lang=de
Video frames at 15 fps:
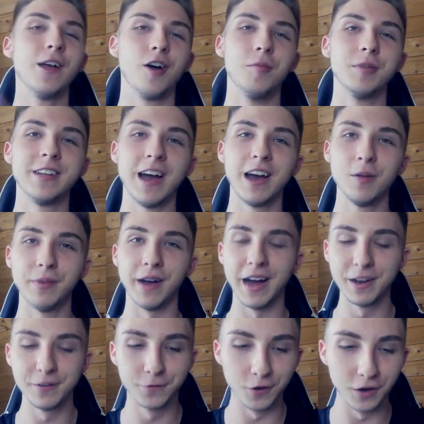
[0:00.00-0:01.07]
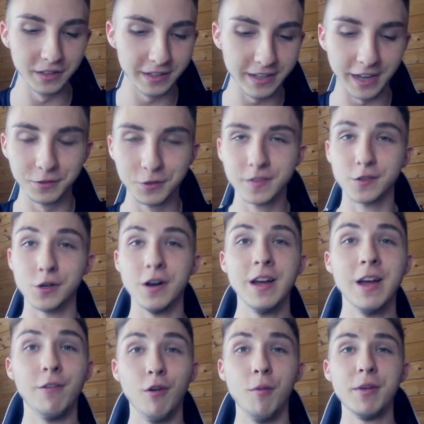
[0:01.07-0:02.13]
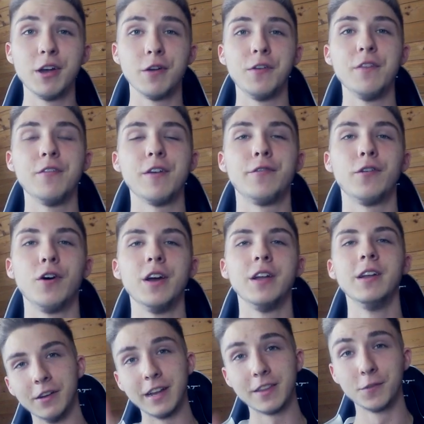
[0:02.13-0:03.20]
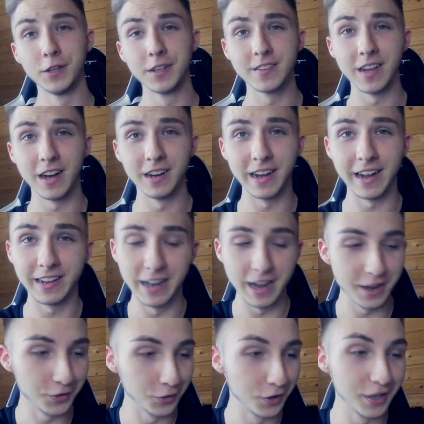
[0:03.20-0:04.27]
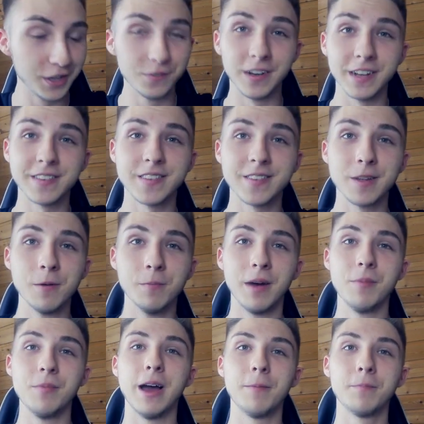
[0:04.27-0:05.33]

Kommentare beantworten kann und so. Würde mich auf jeden Fall freuen. Und jetzt würde ich sagen, erkläre ich euch, was bei mir